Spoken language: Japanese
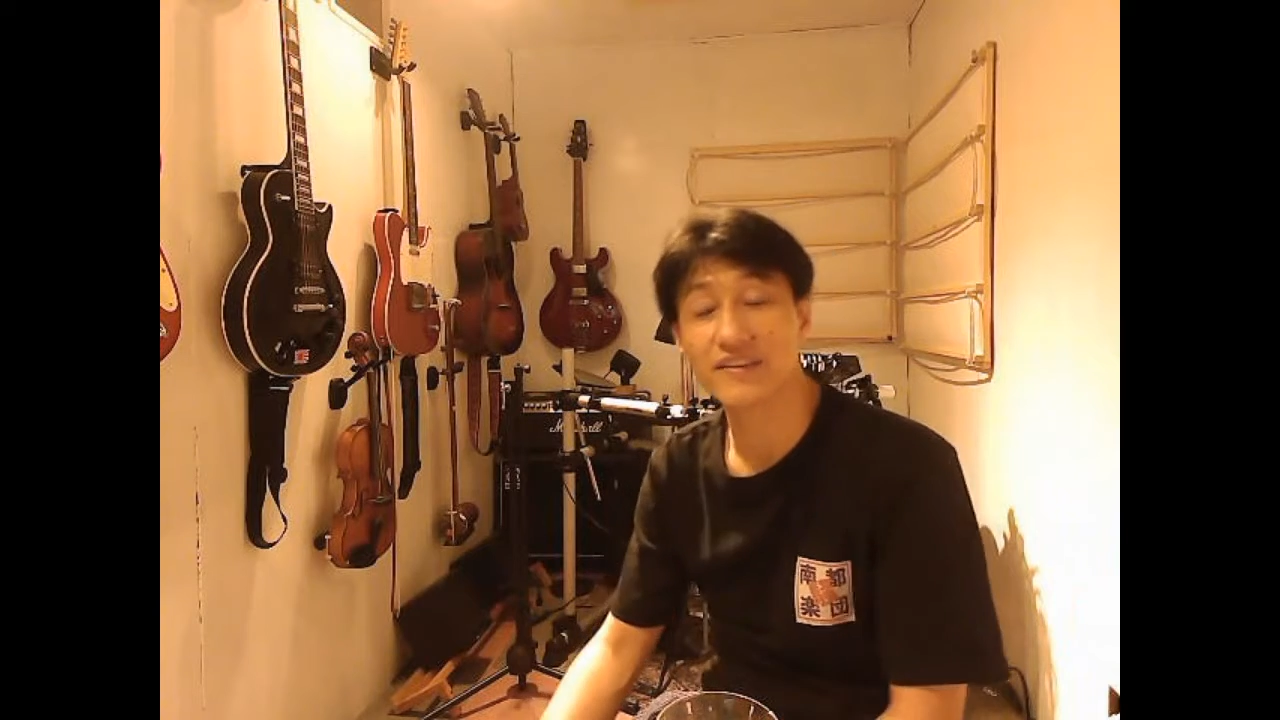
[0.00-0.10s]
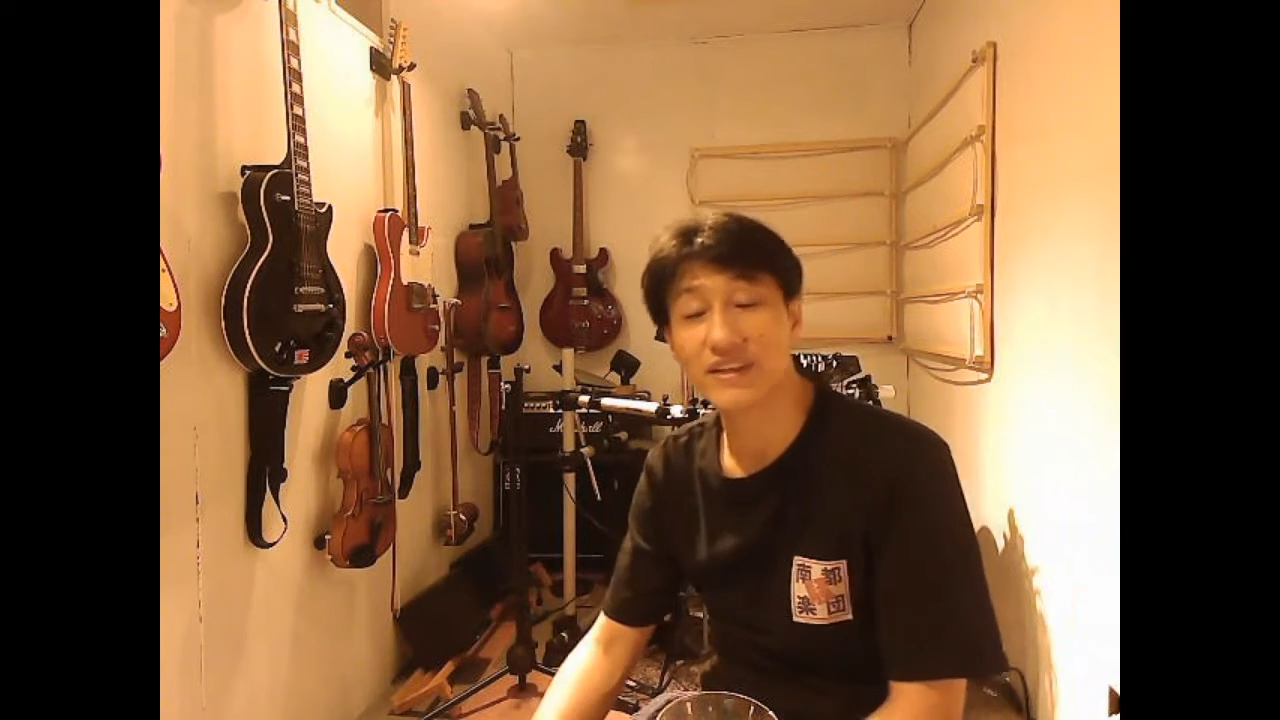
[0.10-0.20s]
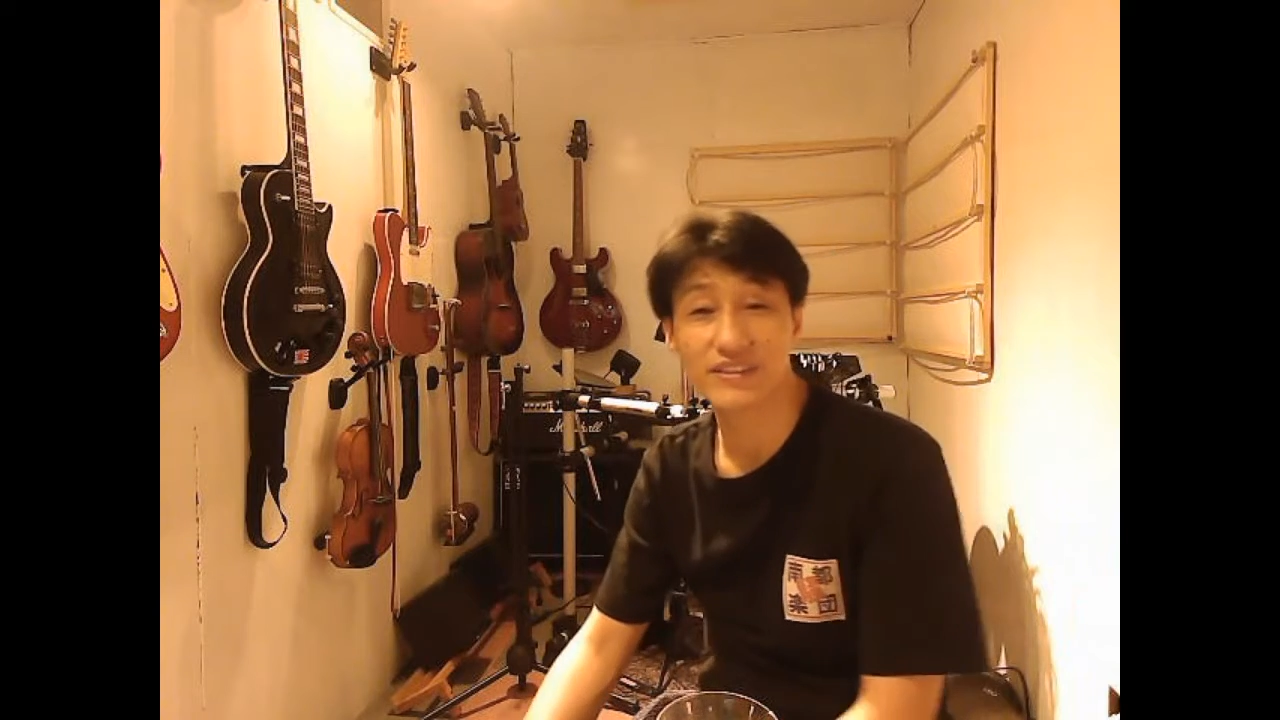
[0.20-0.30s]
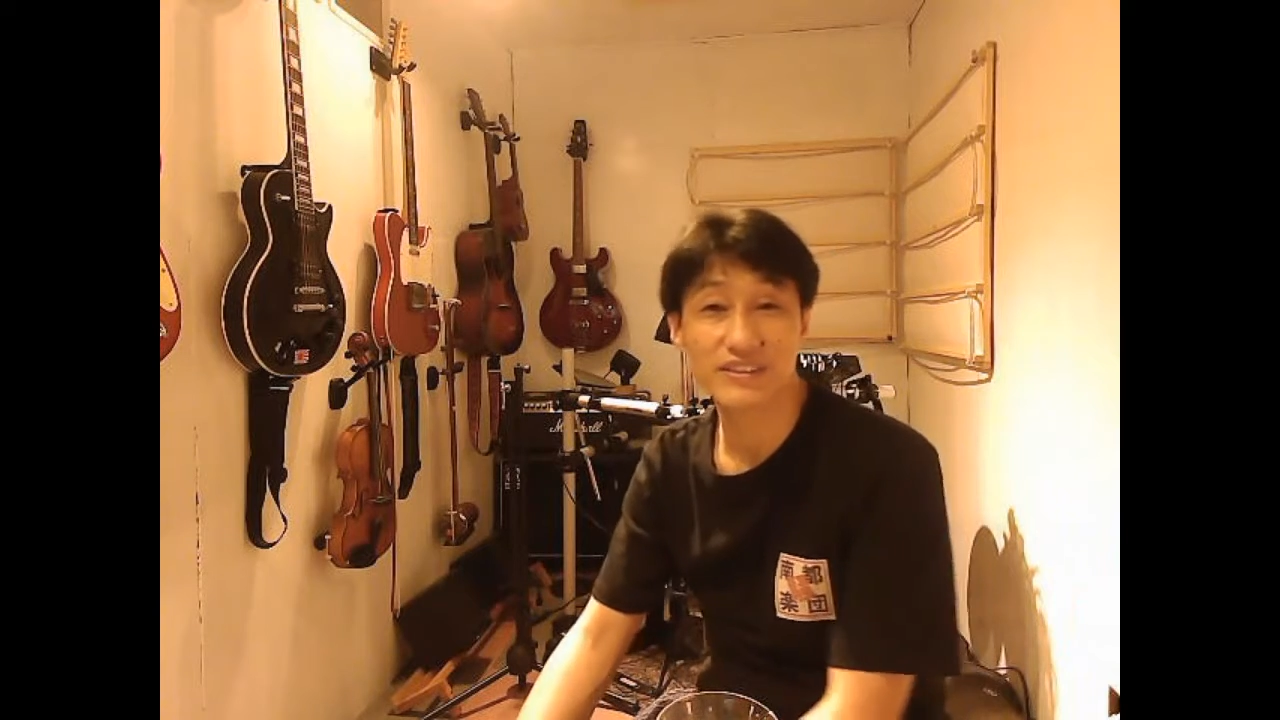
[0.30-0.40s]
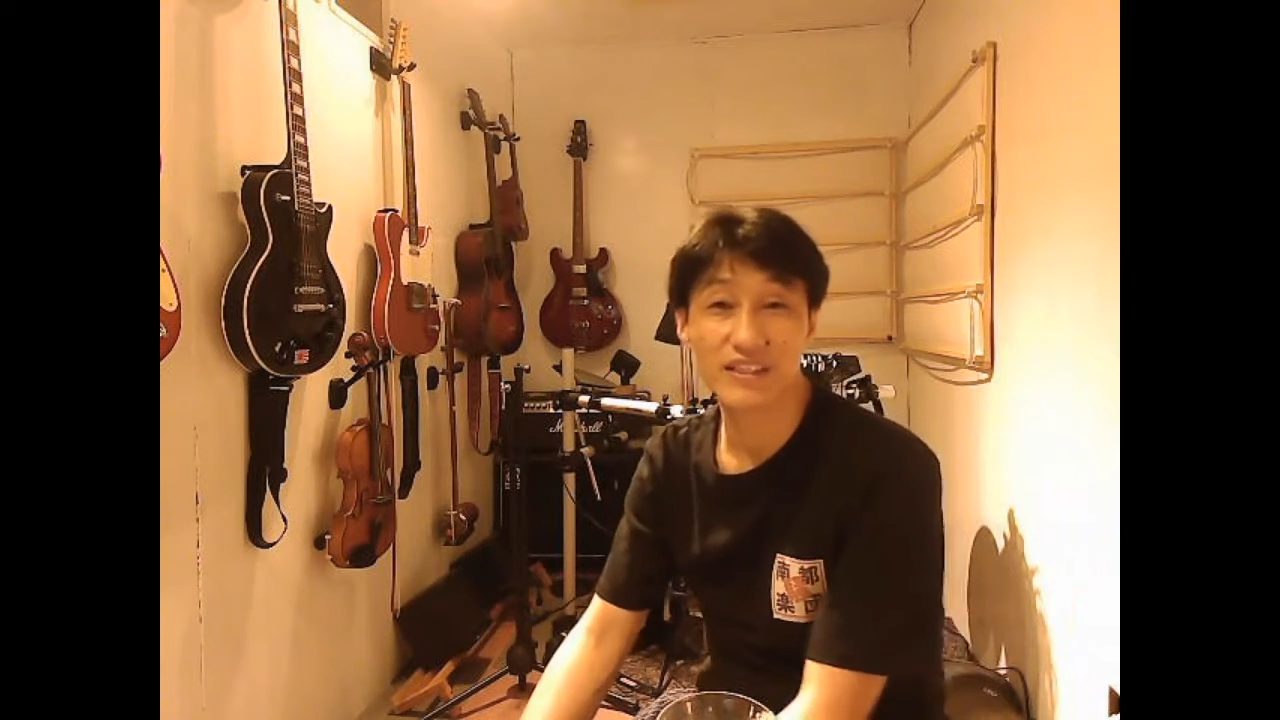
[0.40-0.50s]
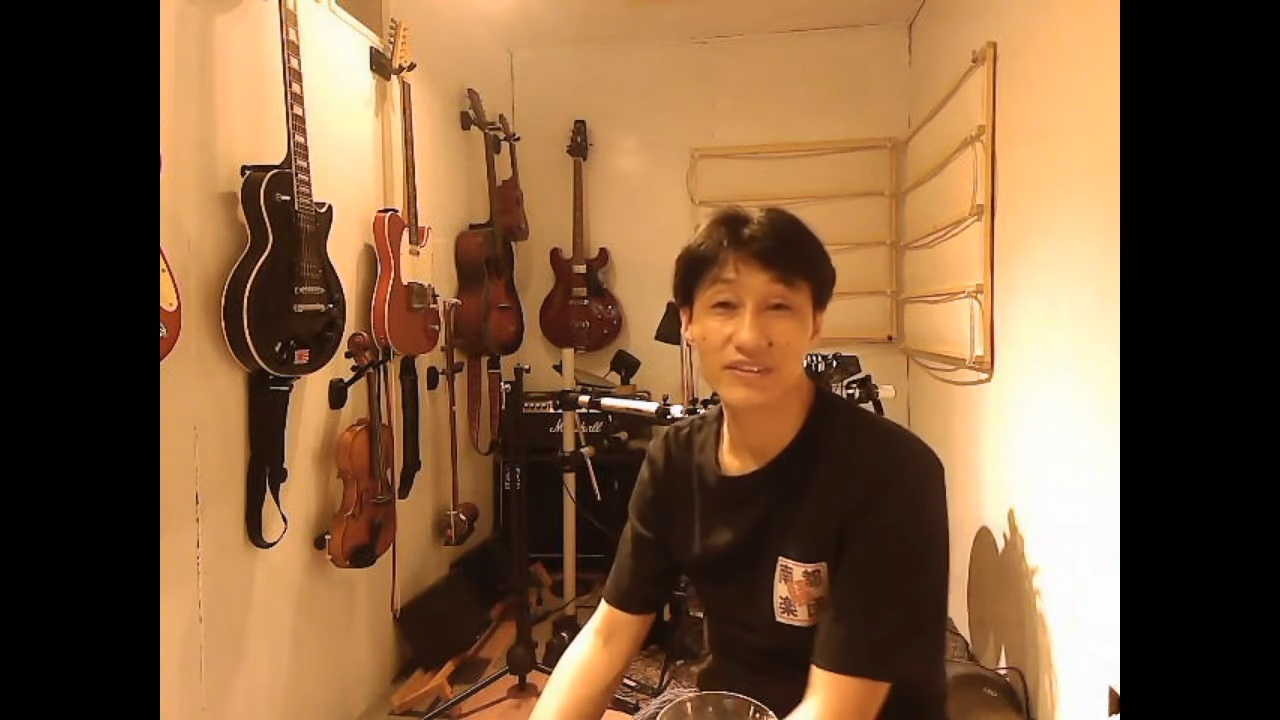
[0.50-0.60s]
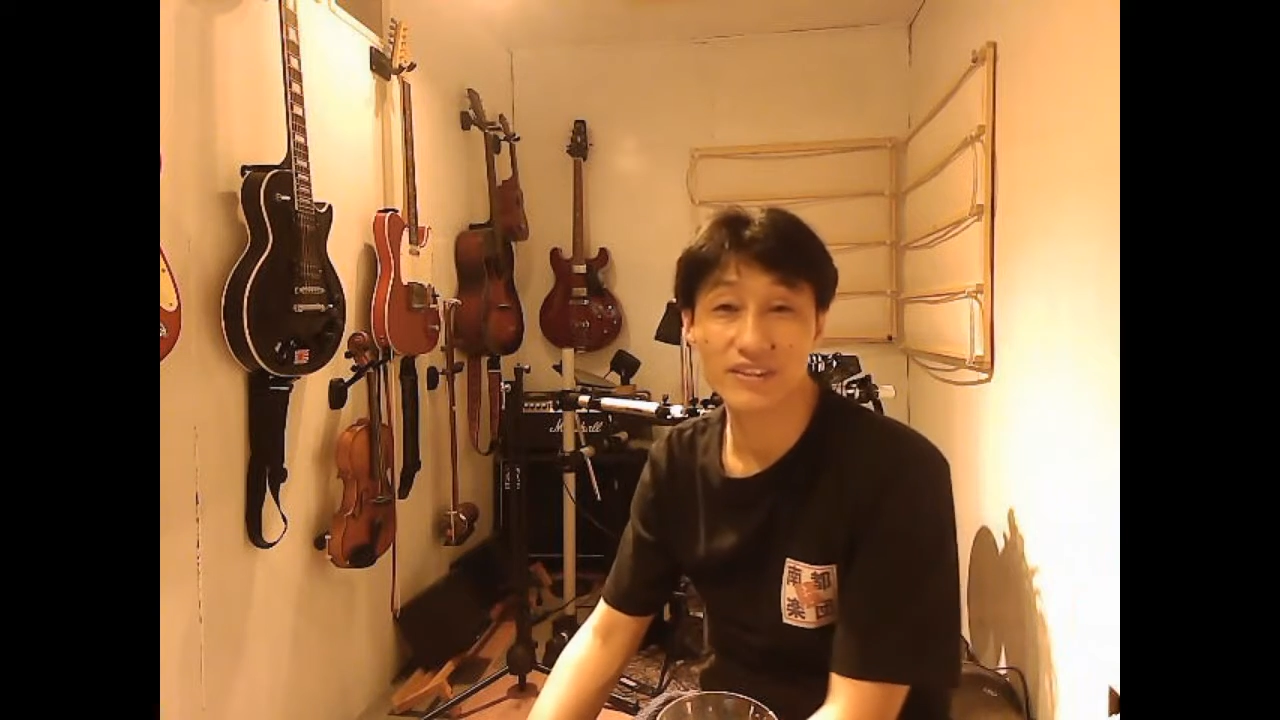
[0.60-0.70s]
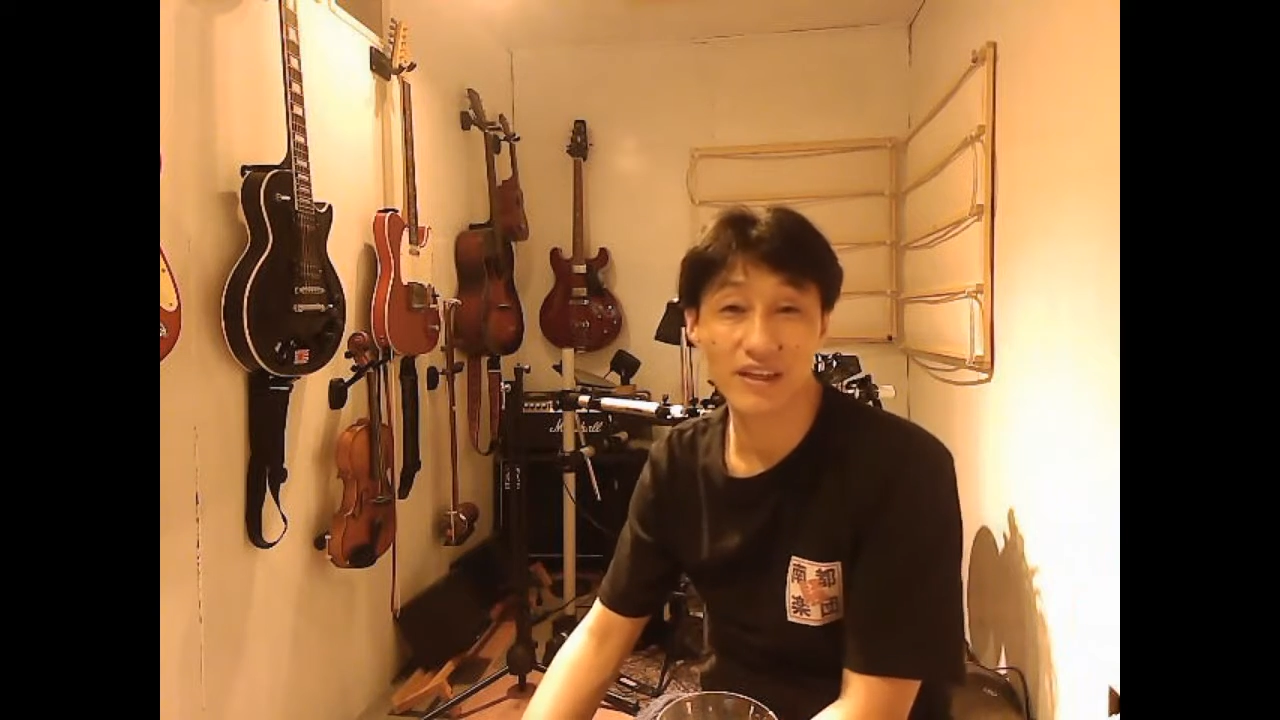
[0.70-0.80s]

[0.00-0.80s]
えー、バンドさんと